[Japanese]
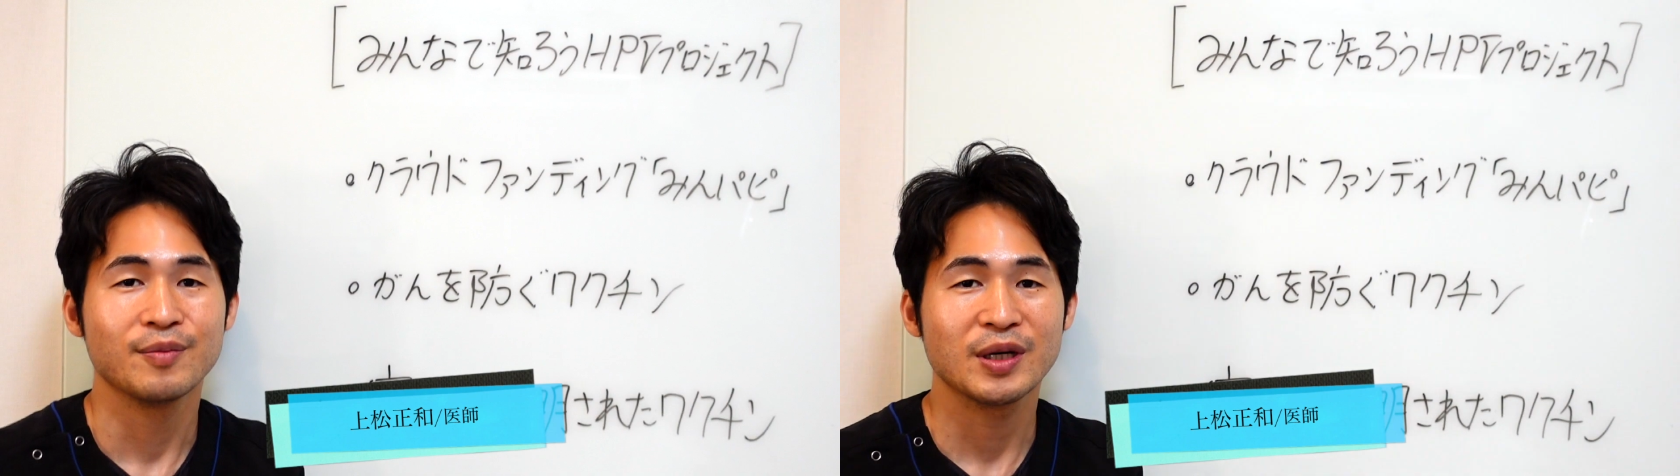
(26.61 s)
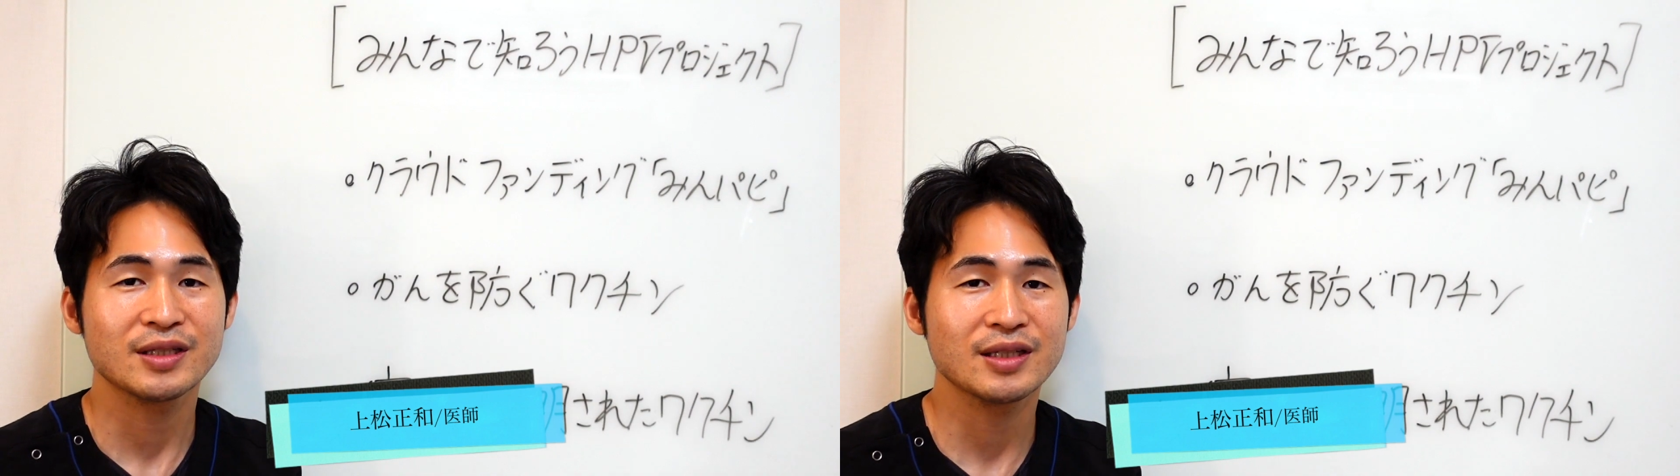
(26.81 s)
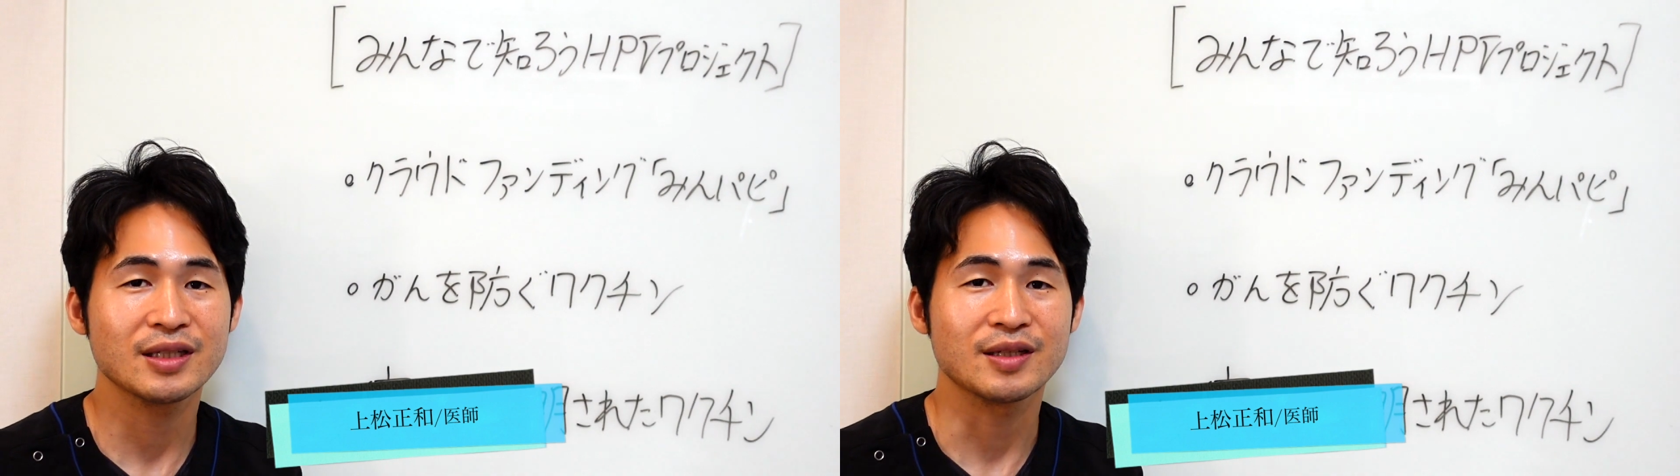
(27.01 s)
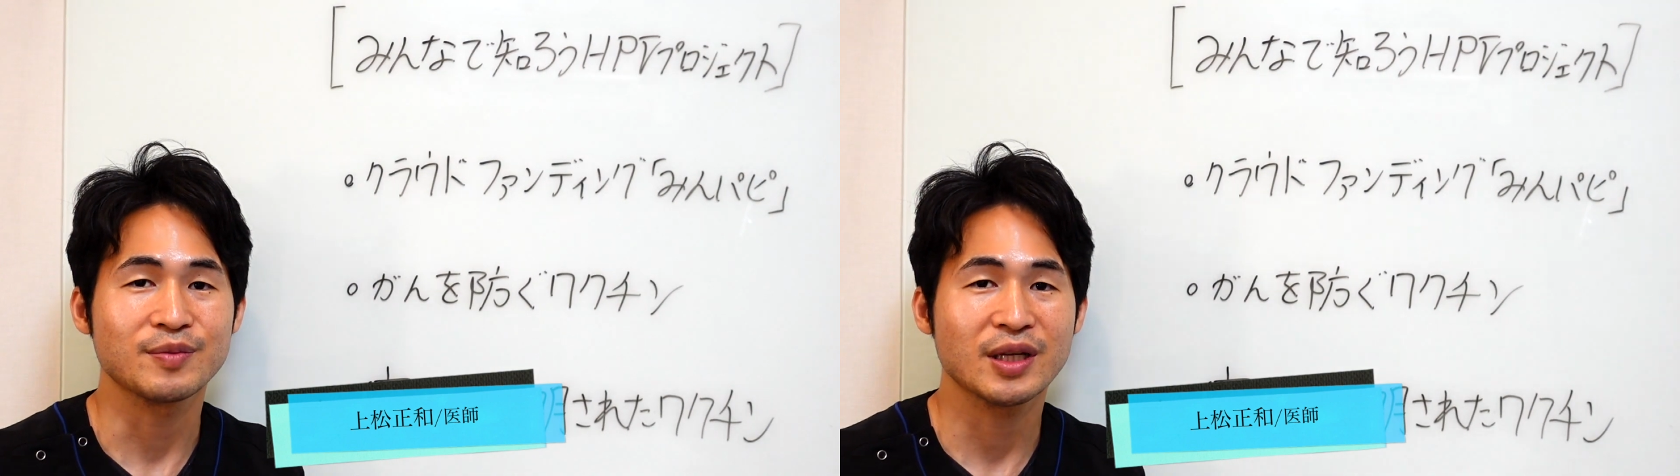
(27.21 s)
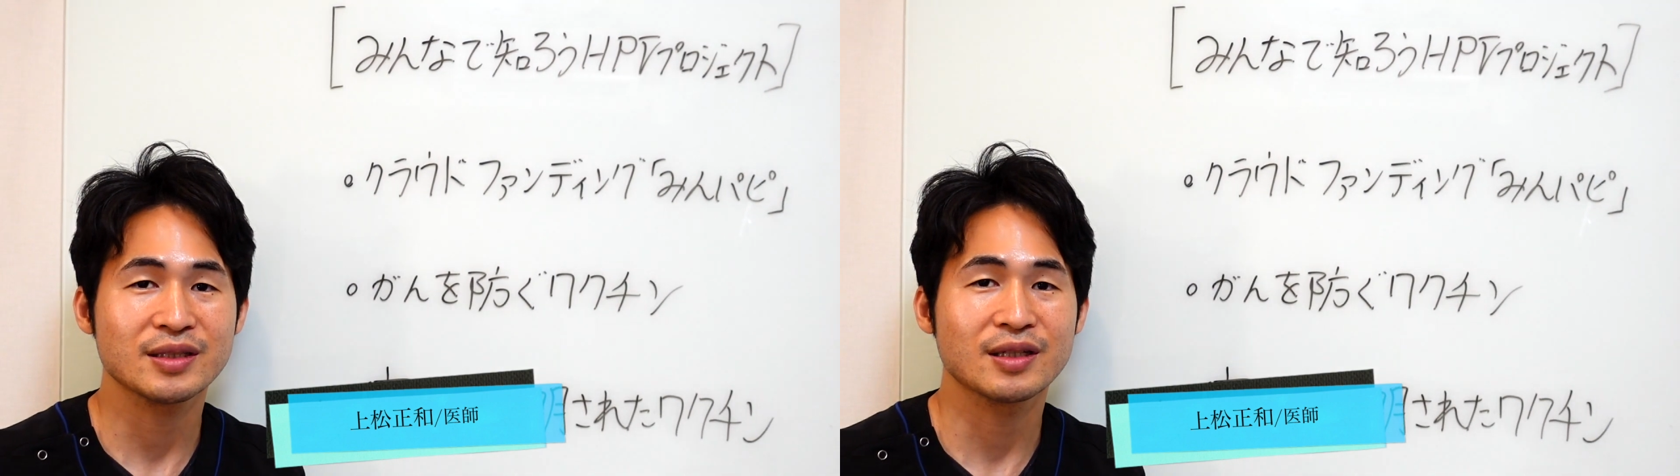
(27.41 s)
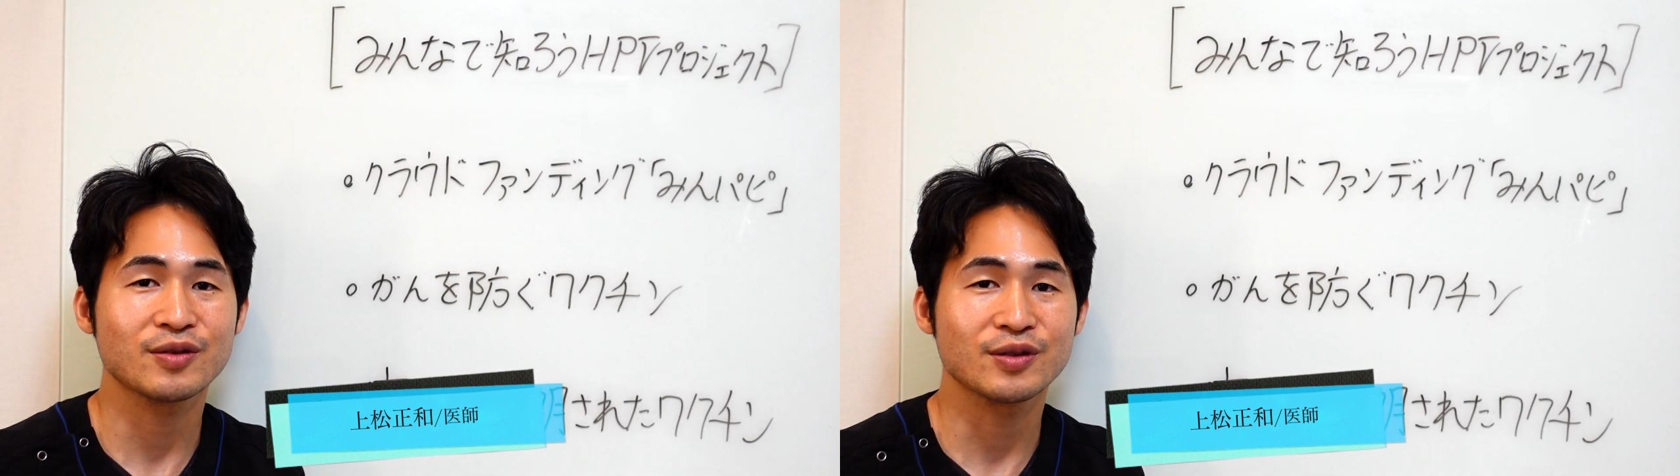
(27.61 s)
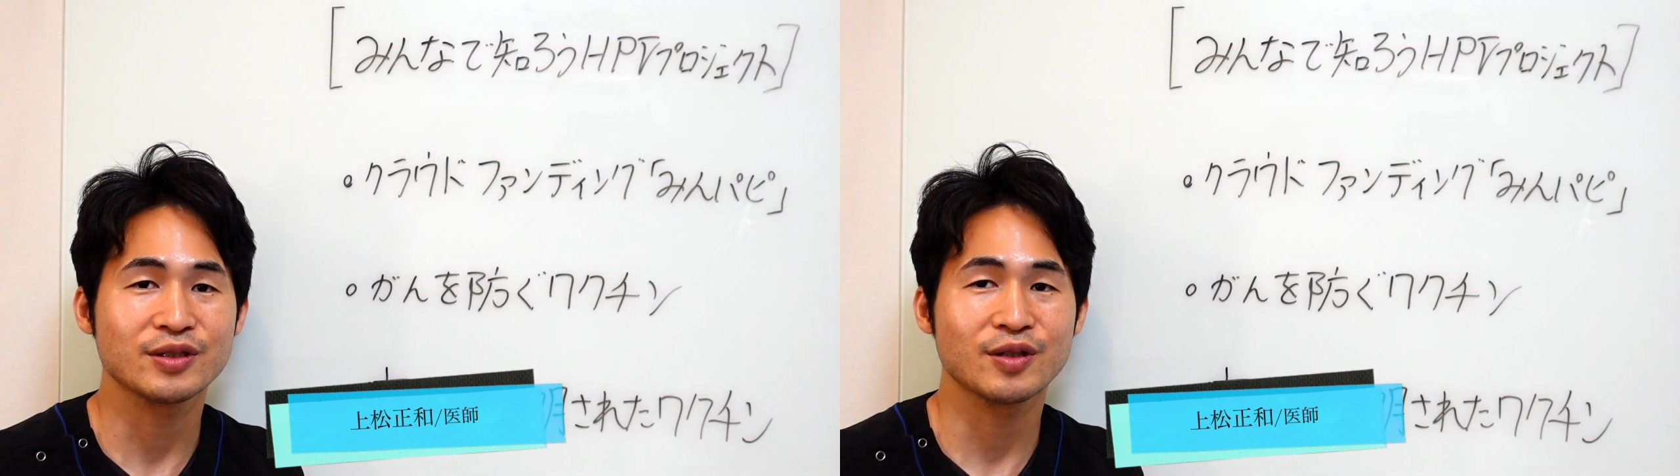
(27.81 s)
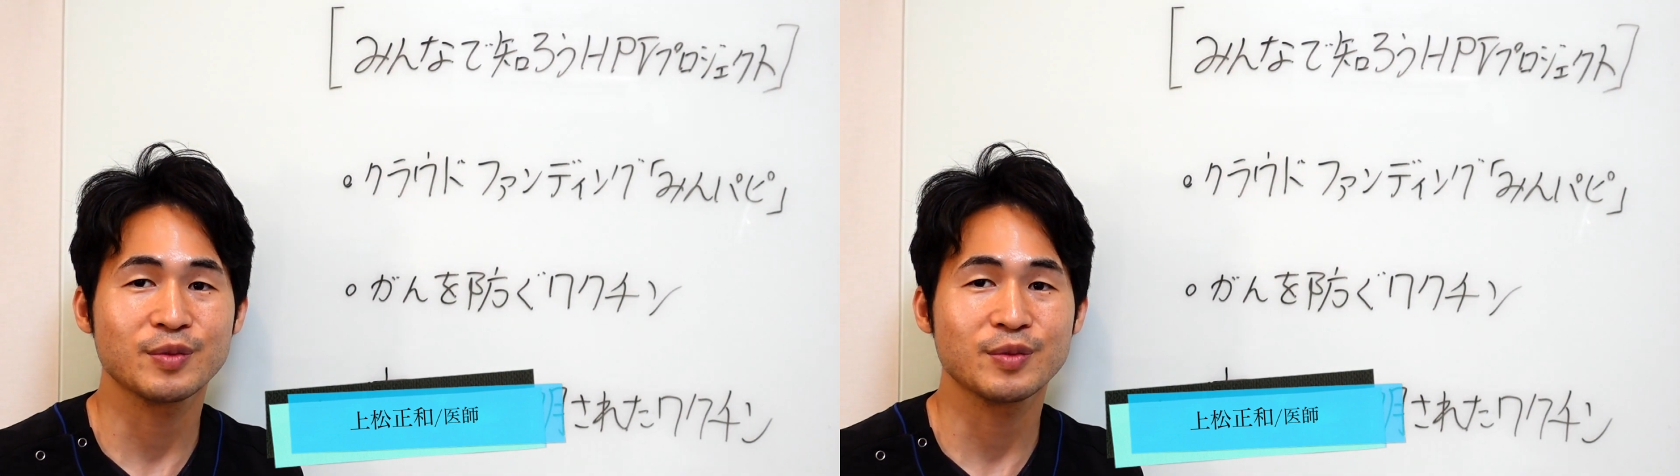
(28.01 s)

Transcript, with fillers: まあ、ぜひ皆さんと一緒